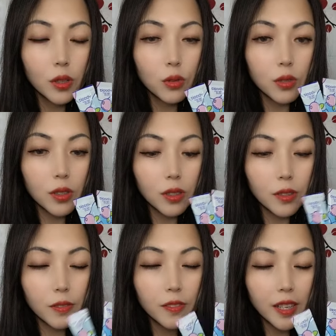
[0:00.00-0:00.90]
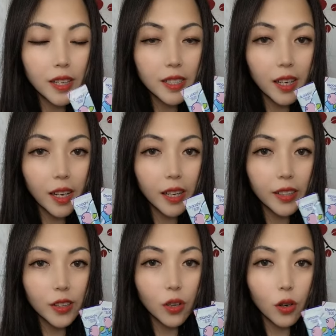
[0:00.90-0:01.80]
就是饭前来
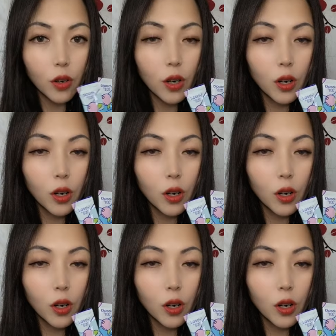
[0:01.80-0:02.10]
一条，